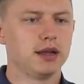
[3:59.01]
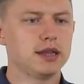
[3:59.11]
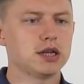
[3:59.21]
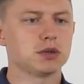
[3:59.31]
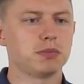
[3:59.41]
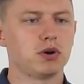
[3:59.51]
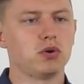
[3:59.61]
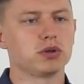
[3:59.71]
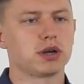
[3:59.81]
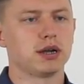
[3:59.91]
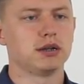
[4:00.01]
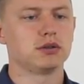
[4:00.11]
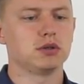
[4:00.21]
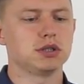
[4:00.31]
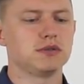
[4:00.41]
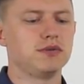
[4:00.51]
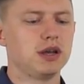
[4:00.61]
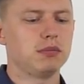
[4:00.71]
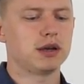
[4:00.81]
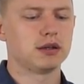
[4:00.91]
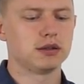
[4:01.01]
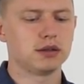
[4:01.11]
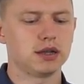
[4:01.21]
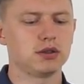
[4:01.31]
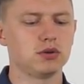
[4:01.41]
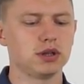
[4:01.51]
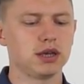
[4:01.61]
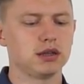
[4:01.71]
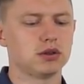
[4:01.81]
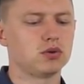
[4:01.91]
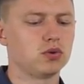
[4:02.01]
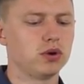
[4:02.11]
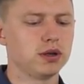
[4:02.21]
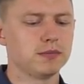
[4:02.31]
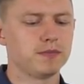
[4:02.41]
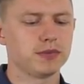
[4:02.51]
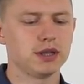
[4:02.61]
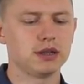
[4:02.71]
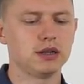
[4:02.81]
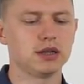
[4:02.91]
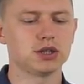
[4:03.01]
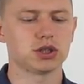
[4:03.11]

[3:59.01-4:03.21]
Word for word: Дальше походка, то есть время на одной ноге на другой и длина